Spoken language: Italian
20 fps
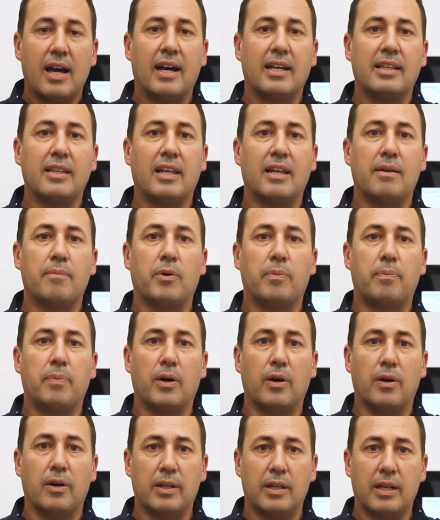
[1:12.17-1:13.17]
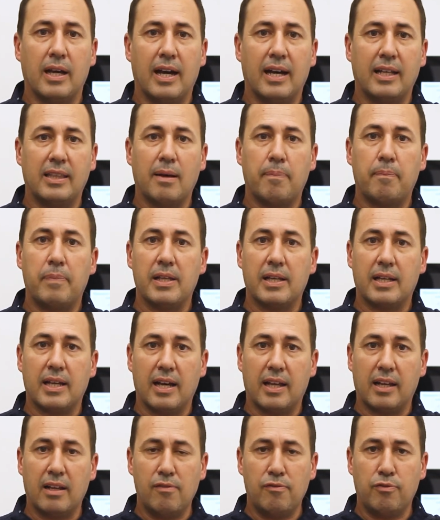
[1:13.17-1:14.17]
andremo poi ad
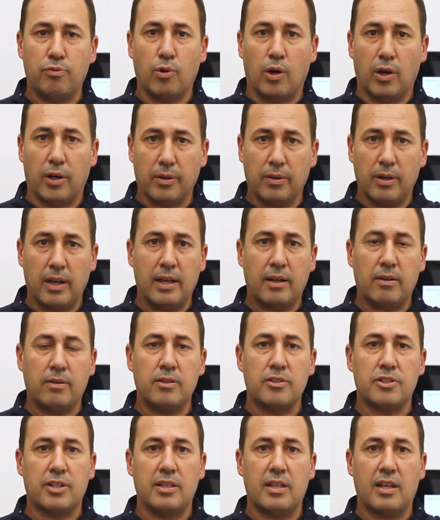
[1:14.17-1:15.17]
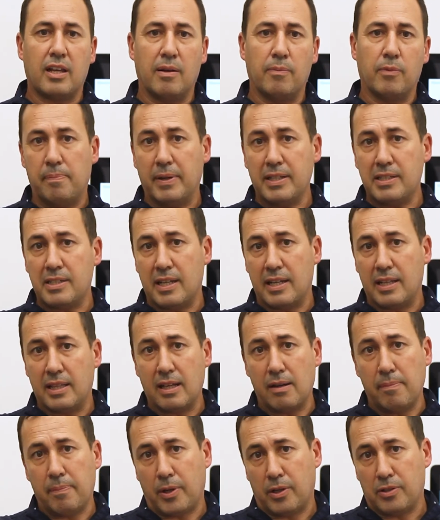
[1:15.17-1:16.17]
applicare il fluoro e congederemo il
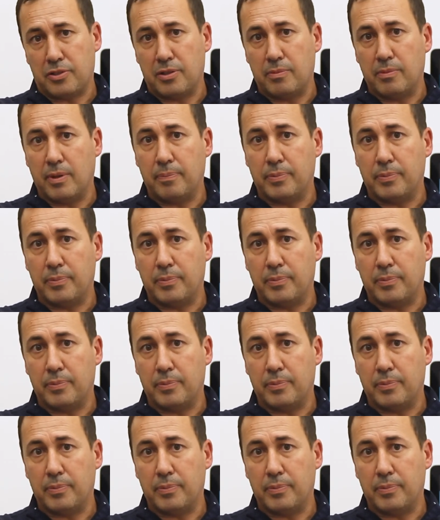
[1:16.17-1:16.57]
paziente al prossimo